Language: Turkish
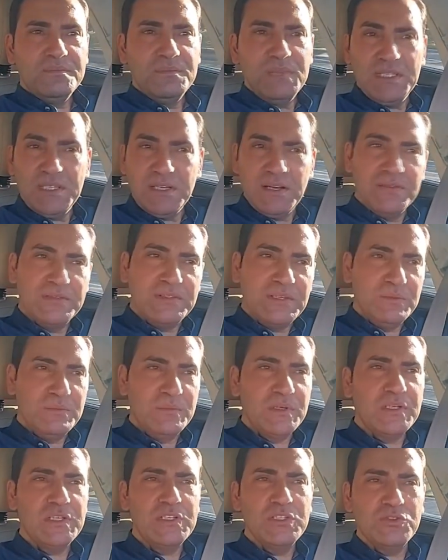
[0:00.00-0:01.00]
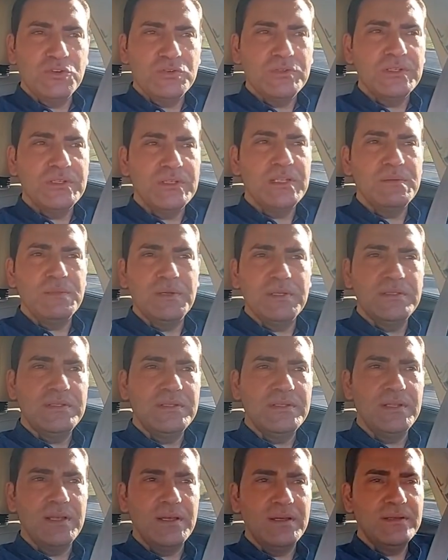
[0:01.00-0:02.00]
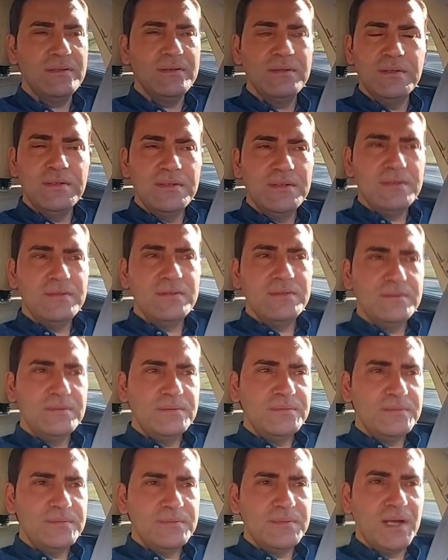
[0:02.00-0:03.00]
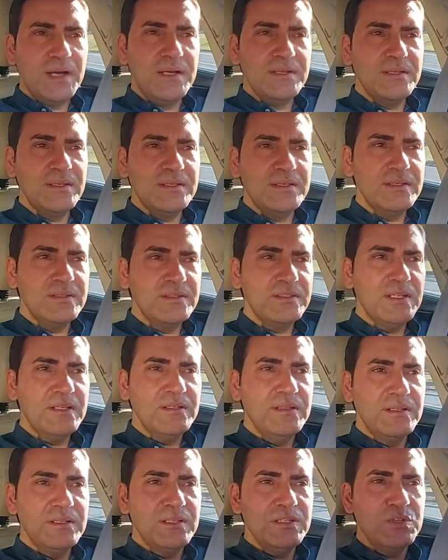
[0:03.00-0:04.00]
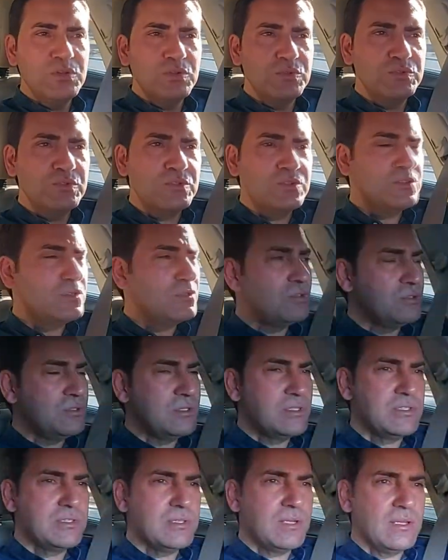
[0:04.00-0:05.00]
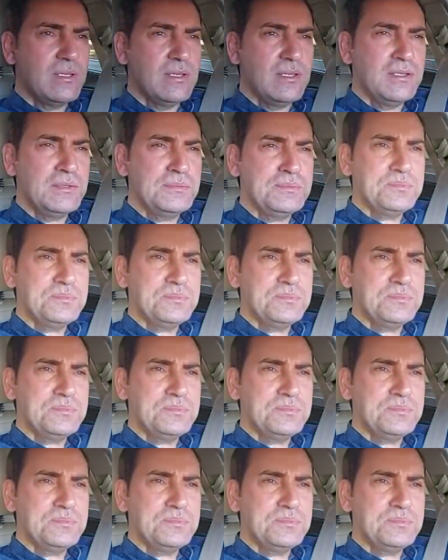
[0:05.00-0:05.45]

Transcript: bir taraftan bakınca o da nimettir ya ahiretin, cennetin yolcusuyuz inşallah.